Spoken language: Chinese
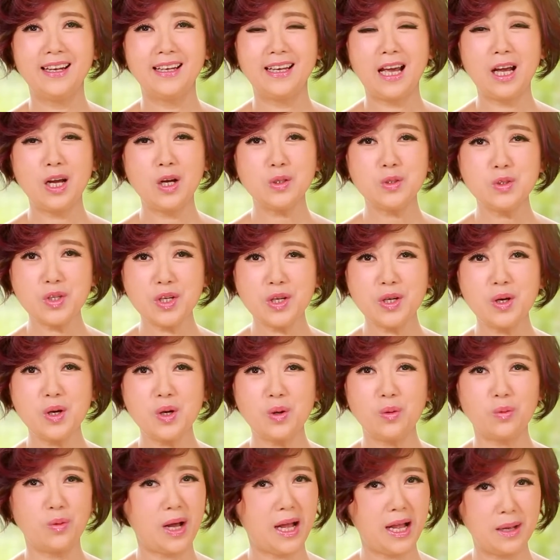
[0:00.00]
然后最
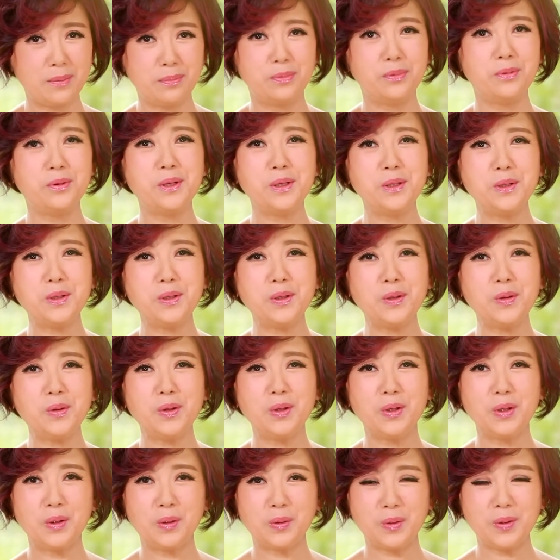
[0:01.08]
后我还不会丢，
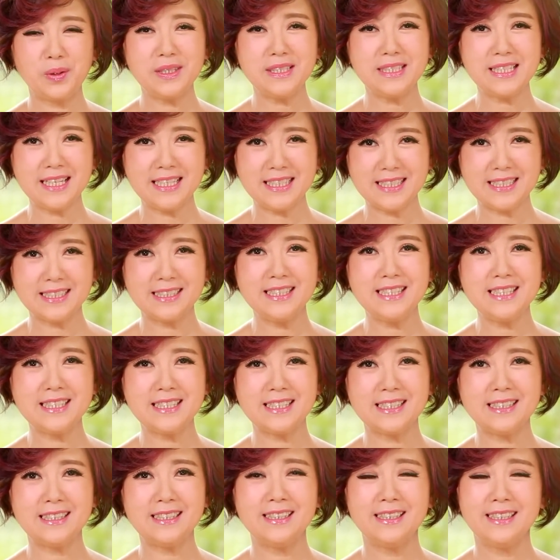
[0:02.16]
我会再折一
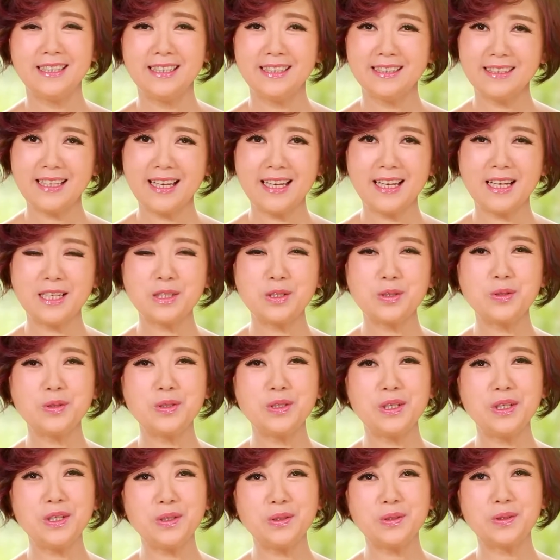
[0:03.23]
折。带他出
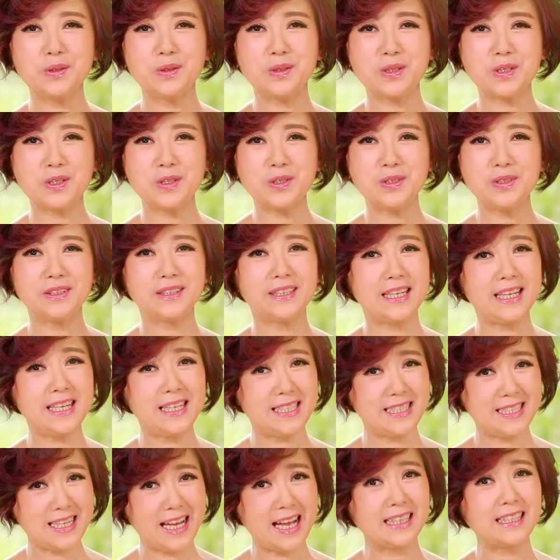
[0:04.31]
去遛狗的时候，可以
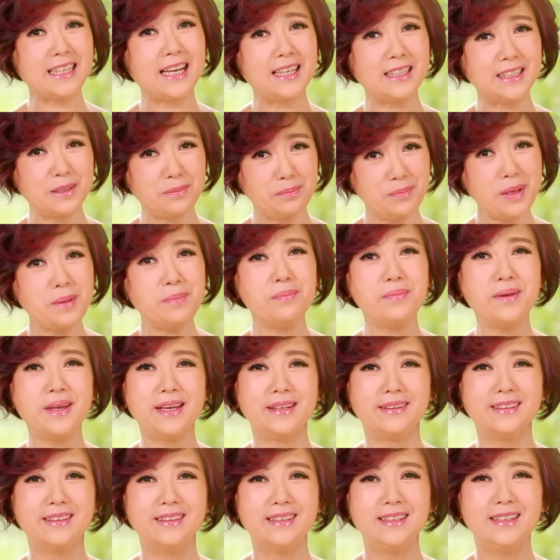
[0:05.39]
夹他的便
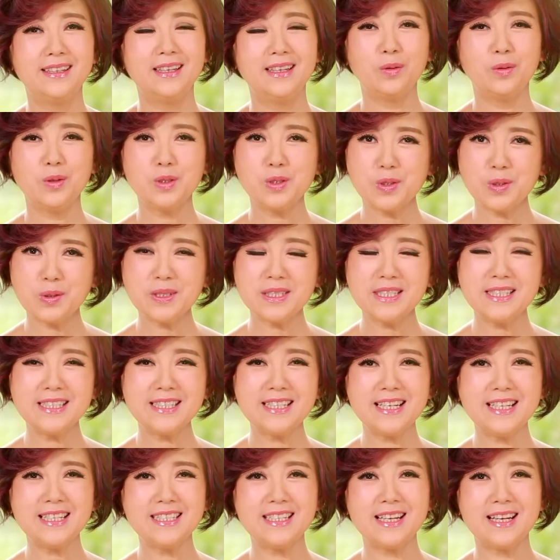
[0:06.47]
便。我总是
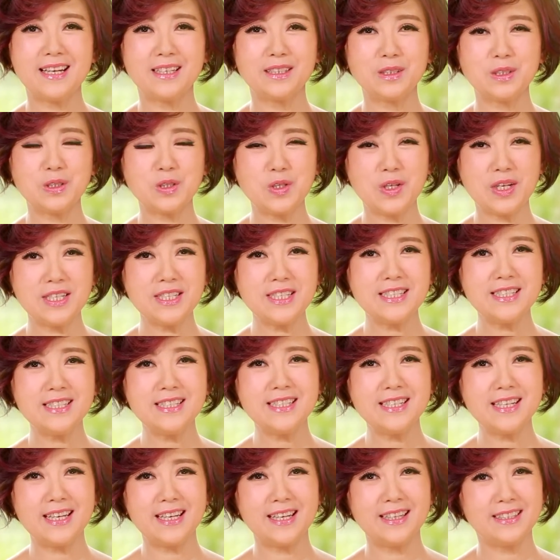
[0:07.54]
在想，全世
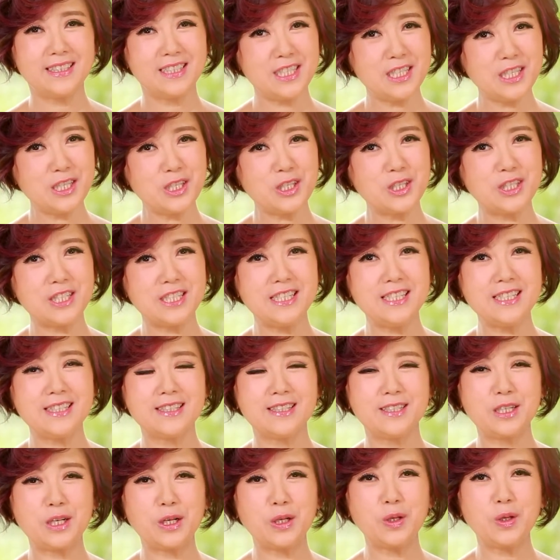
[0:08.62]
界七十几亿
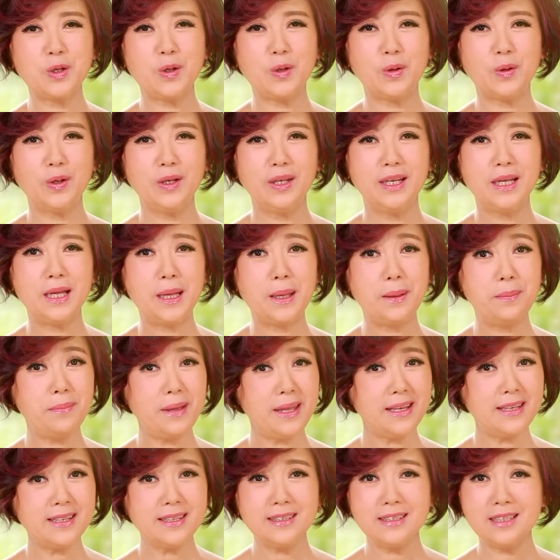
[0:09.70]
的人口，
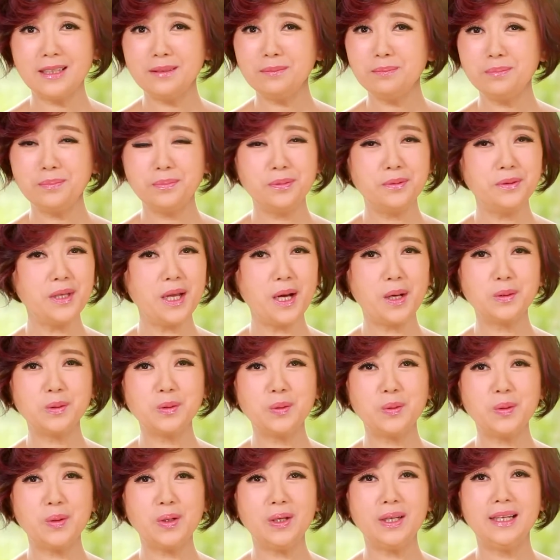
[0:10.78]
每个人不要
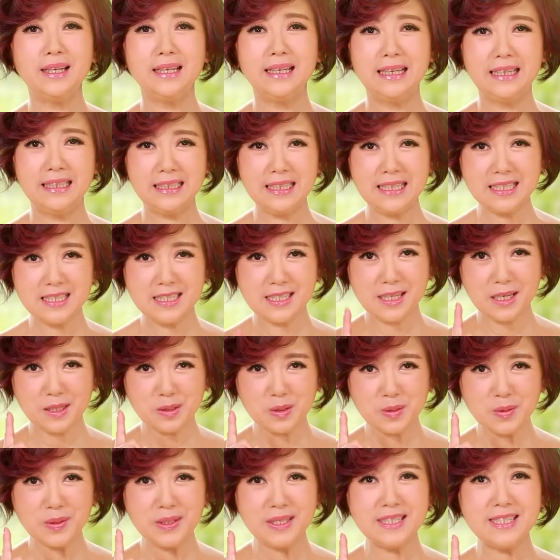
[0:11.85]
多，你只要
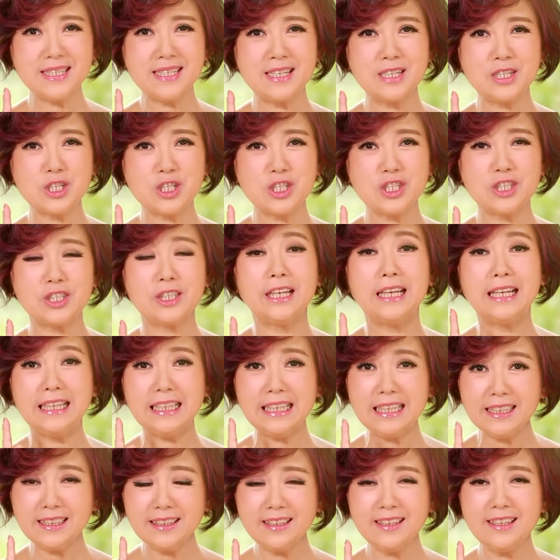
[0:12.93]
做一件事，
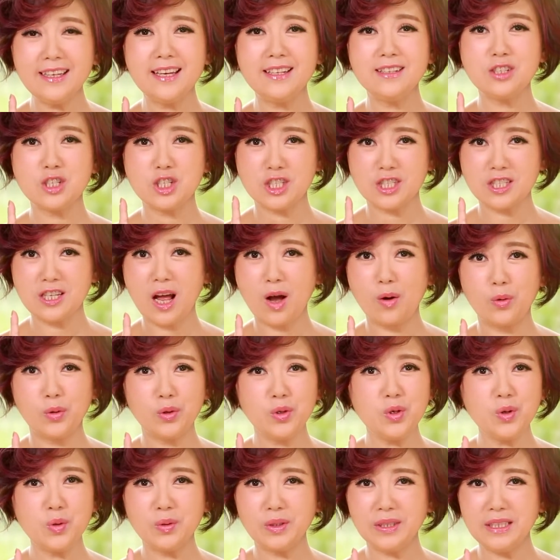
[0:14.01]
一天少
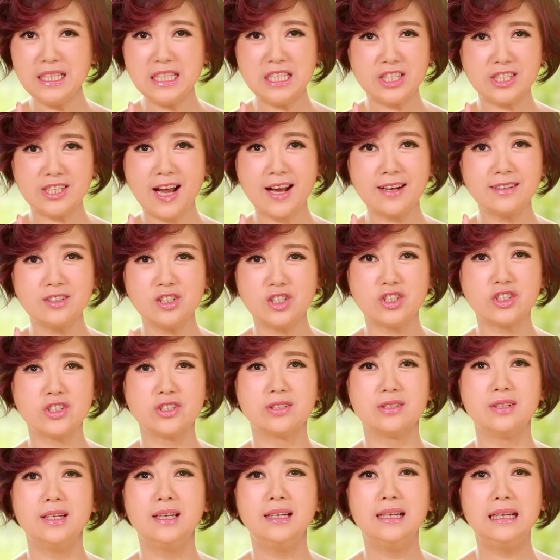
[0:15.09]
用一张
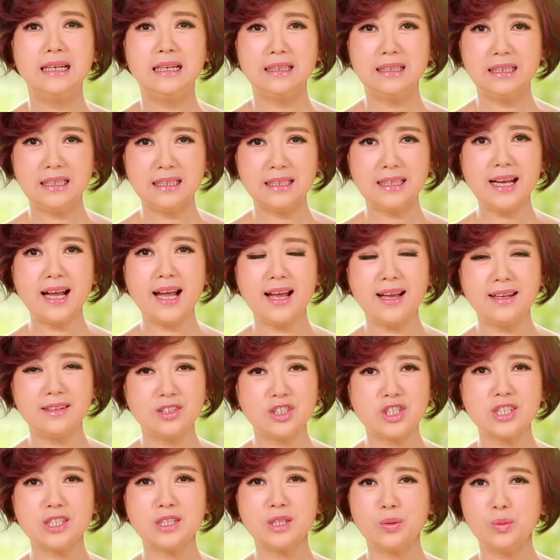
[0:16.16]
纸，你看
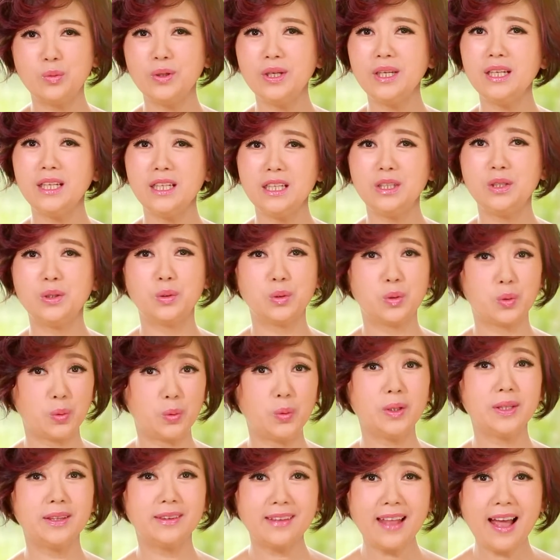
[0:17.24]
这个威力有
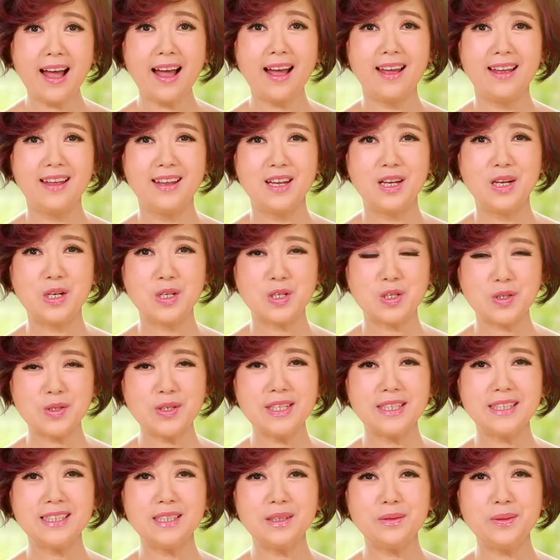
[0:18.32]
多大。所
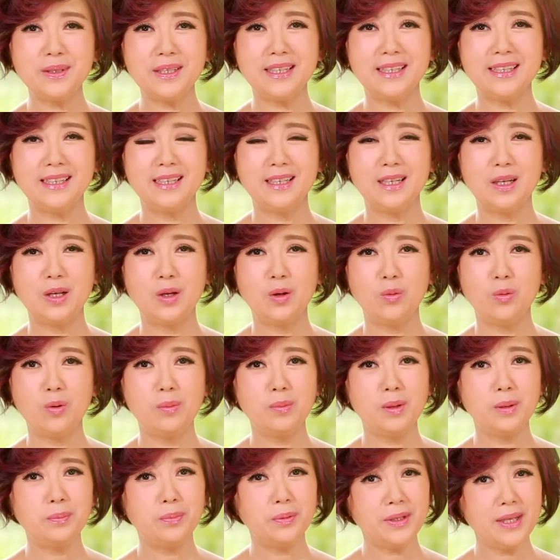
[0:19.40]
以各位，我
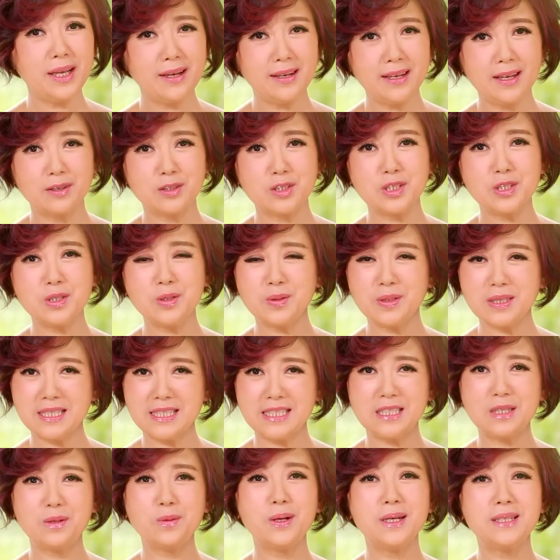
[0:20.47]
们不要老是用
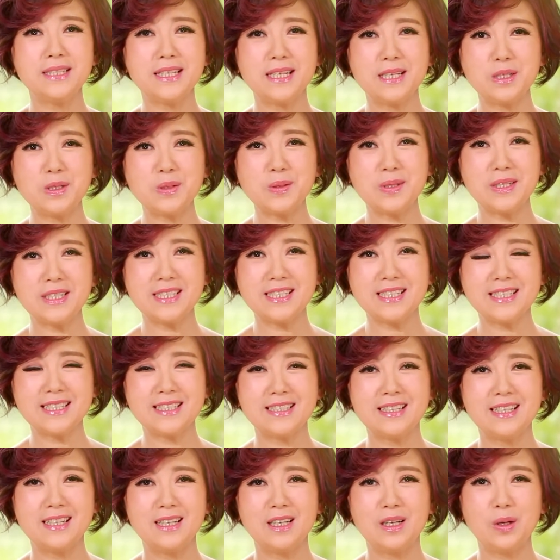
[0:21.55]
习惯在做
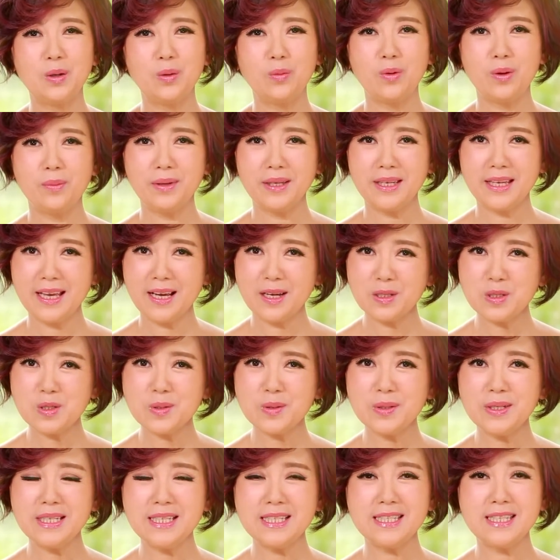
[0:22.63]
事，我们也要
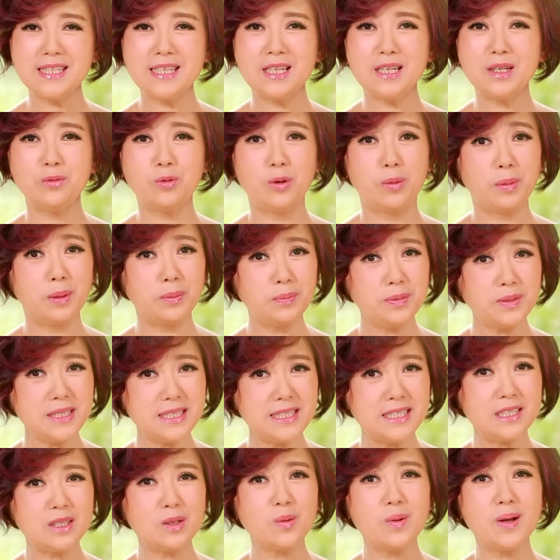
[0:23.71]
做一些我们不
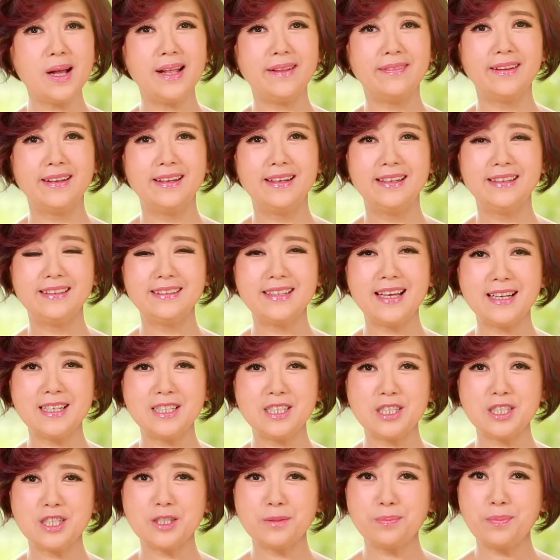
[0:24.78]
习惯，但
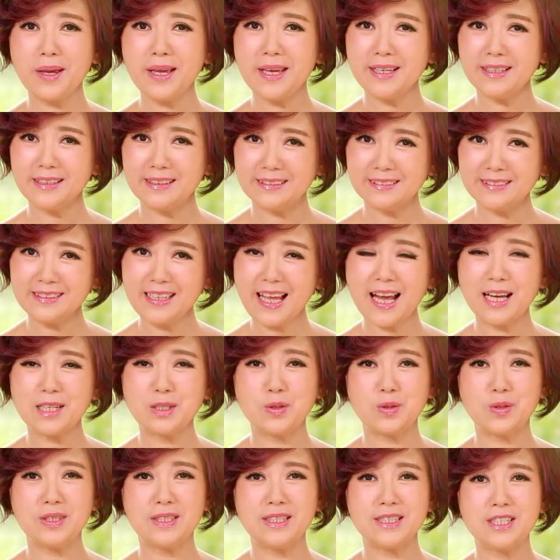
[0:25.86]
是是配合大
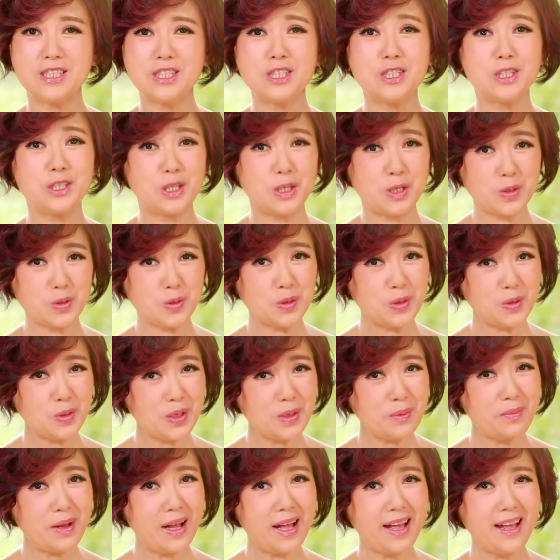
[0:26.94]
局的事。你说
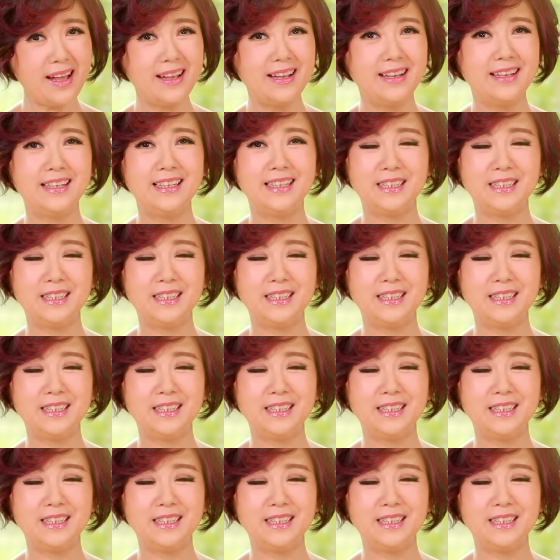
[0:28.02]
对吗？